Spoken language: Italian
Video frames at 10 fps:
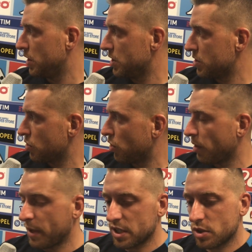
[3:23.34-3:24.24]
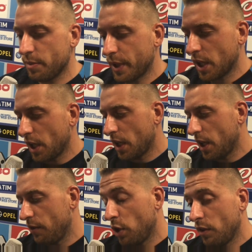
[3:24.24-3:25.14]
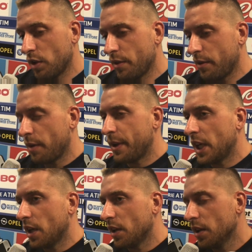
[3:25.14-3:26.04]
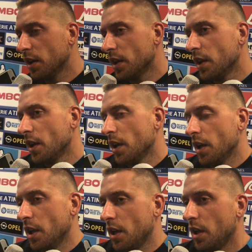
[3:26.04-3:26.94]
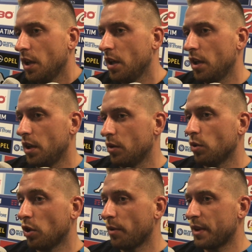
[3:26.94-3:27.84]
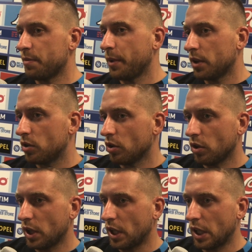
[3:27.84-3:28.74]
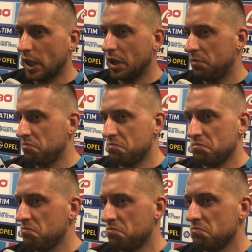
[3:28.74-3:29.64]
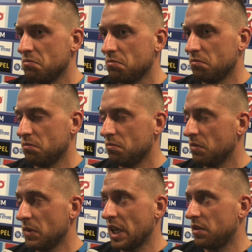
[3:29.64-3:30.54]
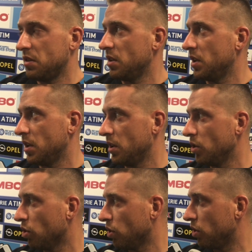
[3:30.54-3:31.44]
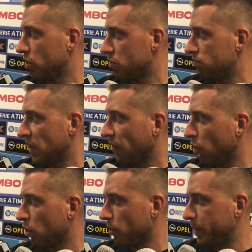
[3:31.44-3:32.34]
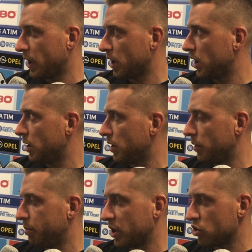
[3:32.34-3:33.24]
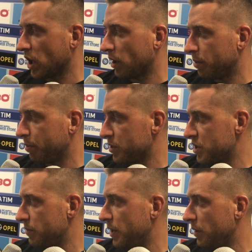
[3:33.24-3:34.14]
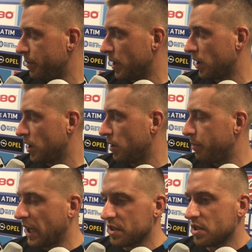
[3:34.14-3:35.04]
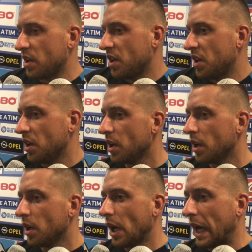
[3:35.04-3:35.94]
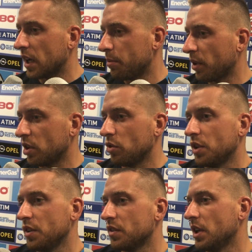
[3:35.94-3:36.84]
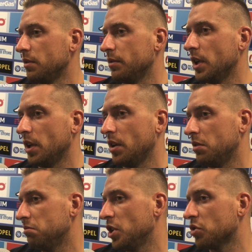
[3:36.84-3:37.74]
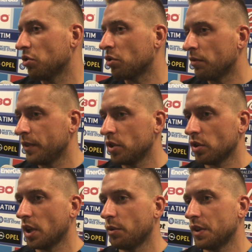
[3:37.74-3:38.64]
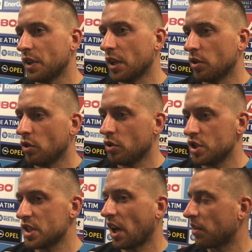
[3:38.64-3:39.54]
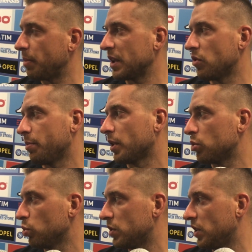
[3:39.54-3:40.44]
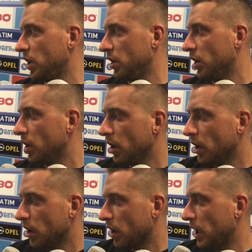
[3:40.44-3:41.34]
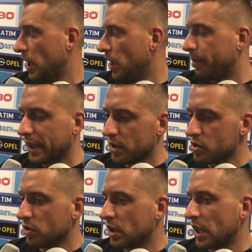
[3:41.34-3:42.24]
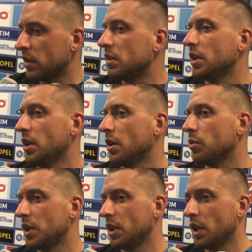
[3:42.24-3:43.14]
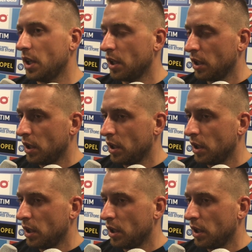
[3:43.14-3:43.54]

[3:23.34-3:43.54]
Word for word: Se sono rimasto è perché volevo rimanere, e quello che mi aspetto è niente, io lavoro per, per giocare il più possibile, per, per essere anche protagonista e io sono convinto che quest'anno ci sarà spazio per tutti, che le partite sono tante e quindi eh,